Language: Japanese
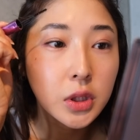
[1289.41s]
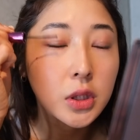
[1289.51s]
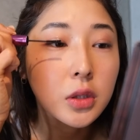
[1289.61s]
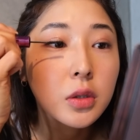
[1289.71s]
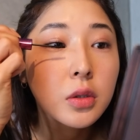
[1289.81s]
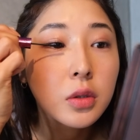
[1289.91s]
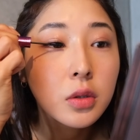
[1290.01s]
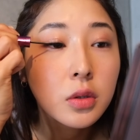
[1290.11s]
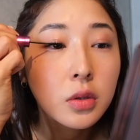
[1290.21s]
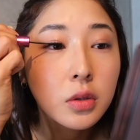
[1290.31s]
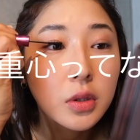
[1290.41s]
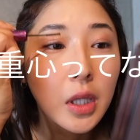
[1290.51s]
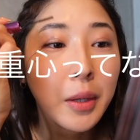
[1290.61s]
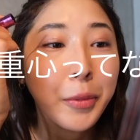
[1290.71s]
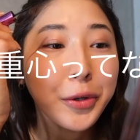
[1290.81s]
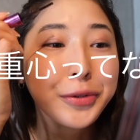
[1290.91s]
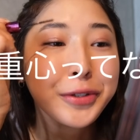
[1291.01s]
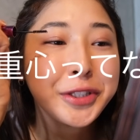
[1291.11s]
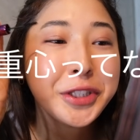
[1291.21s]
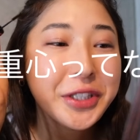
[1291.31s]
心根
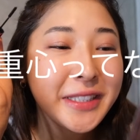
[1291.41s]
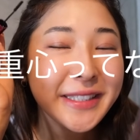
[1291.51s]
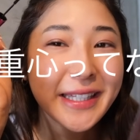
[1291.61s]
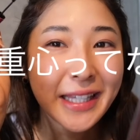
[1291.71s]
元う閉って